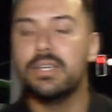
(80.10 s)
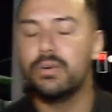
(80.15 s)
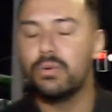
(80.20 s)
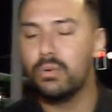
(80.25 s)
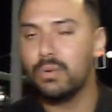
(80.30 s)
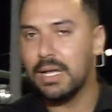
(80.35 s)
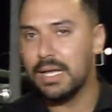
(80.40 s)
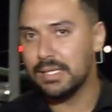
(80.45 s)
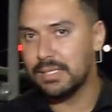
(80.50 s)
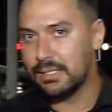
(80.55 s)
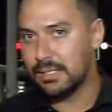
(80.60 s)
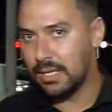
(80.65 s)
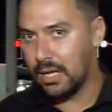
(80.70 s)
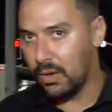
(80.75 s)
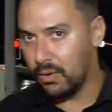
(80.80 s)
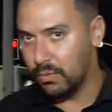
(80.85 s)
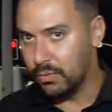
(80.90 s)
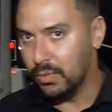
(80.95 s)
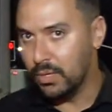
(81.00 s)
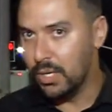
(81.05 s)

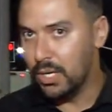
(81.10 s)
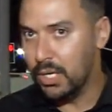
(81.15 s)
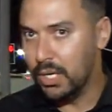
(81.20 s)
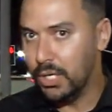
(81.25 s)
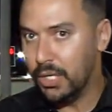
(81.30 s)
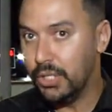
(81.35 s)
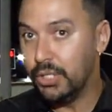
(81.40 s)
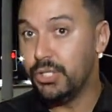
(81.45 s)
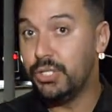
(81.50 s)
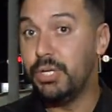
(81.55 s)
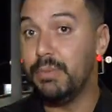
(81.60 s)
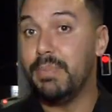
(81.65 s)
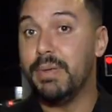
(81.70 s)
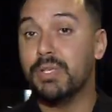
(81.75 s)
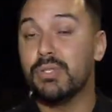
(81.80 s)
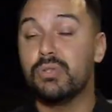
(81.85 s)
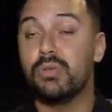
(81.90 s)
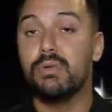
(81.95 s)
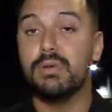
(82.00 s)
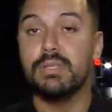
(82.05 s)
circulação de
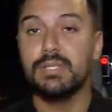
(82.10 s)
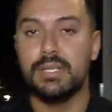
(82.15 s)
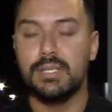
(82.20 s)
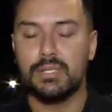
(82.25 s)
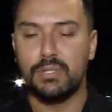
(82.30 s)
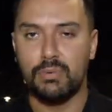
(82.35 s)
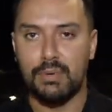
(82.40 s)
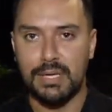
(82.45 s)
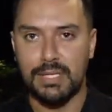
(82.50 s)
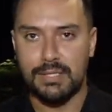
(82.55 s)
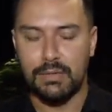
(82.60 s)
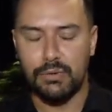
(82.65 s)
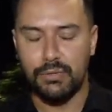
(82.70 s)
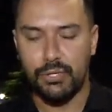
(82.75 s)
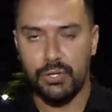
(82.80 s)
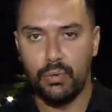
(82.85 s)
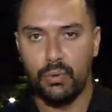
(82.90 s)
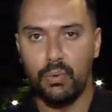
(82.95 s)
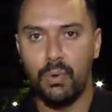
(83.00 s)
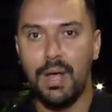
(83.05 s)
pessoas em
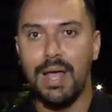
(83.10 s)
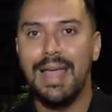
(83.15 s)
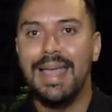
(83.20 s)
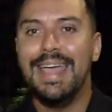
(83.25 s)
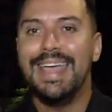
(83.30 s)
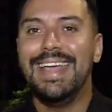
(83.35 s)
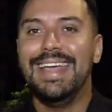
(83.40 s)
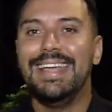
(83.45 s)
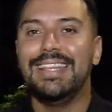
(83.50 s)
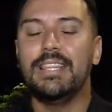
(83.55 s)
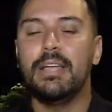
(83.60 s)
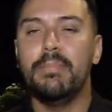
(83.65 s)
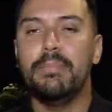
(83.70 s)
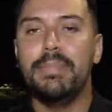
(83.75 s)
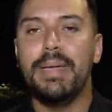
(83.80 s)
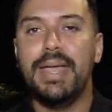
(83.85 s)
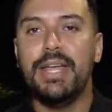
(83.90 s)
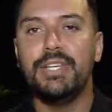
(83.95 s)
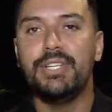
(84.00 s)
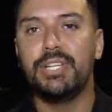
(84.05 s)
situação de rua e
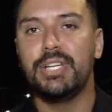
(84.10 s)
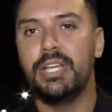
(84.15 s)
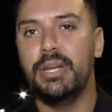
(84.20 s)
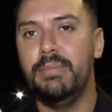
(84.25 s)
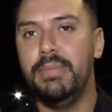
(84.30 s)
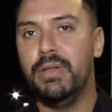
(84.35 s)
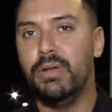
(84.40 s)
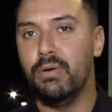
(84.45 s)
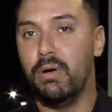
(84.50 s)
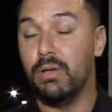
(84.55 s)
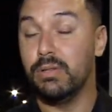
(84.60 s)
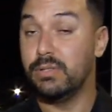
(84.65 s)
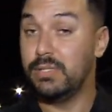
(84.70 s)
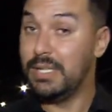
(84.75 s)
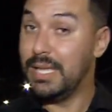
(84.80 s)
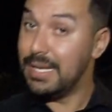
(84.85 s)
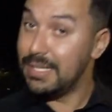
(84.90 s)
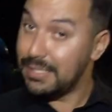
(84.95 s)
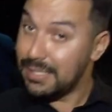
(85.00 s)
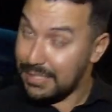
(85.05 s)
também de
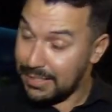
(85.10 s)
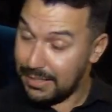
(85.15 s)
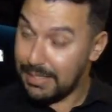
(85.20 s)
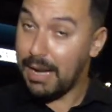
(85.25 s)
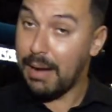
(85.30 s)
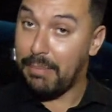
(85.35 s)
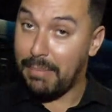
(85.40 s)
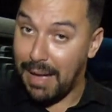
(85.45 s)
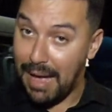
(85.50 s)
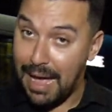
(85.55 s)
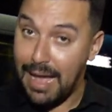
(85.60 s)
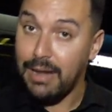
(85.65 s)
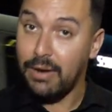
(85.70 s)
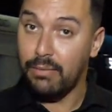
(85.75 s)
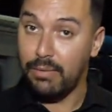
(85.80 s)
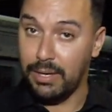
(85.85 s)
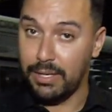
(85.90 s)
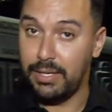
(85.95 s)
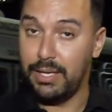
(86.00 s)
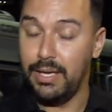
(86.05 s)
criminosos. E eles
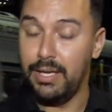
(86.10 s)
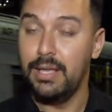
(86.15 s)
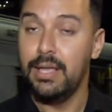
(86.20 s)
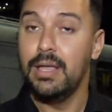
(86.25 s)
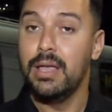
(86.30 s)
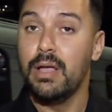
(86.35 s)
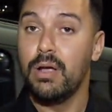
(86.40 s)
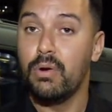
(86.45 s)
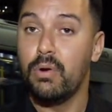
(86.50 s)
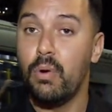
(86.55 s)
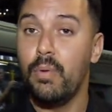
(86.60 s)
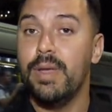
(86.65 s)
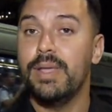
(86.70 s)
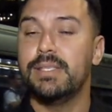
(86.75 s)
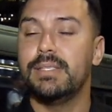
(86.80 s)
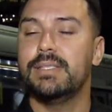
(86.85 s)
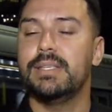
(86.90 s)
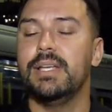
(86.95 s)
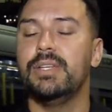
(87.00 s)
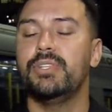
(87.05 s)
trabalham aqui
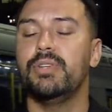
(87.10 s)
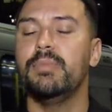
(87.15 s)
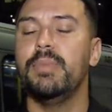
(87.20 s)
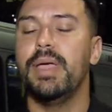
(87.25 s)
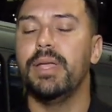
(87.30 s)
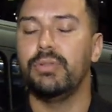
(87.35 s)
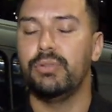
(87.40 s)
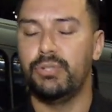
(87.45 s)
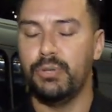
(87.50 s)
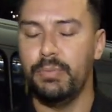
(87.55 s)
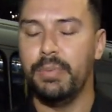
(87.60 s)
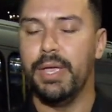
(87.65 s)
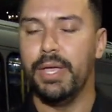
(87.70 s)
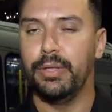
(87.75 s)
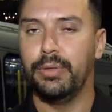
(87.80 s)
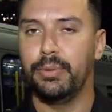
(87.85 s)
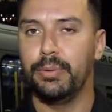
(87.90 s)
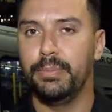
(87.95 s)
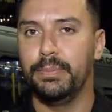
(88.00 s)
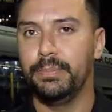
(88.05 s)
com esse sentimento de
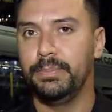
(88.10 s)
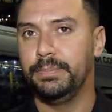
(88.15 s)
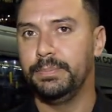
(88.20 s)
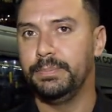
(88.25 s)
medo.